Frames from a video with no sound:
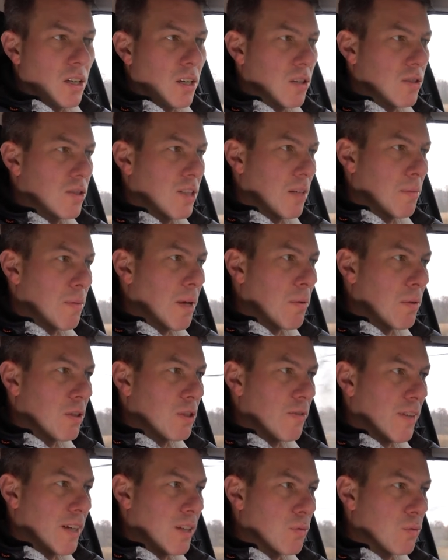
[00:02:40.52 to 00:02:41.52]
oznajmiała
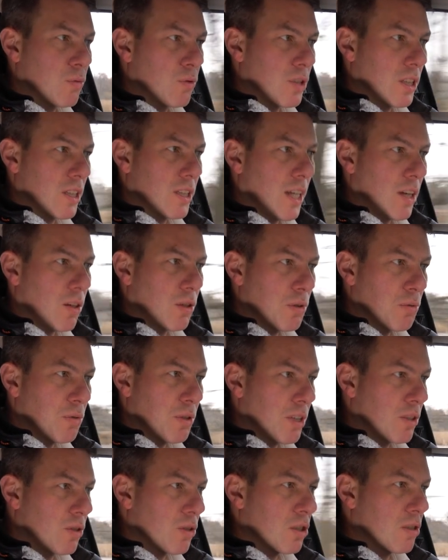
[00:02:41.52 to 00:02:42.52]
światu, że narodził
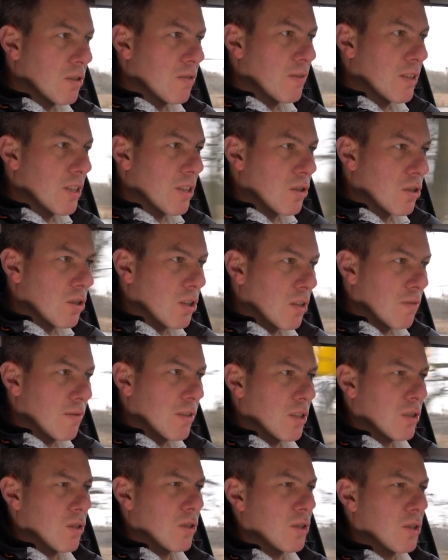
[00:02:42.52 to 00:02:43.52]
się ktoś
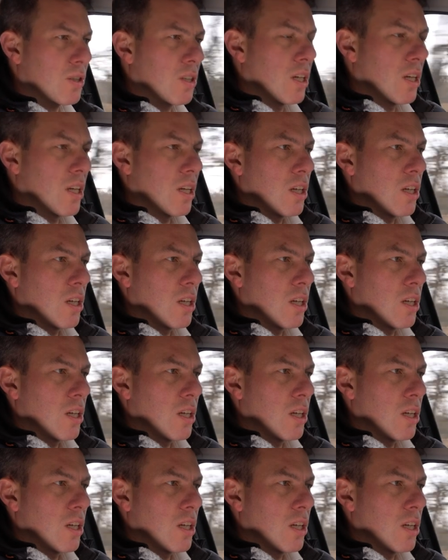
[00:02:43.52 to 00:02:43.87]
wyjątkowy, ktoś,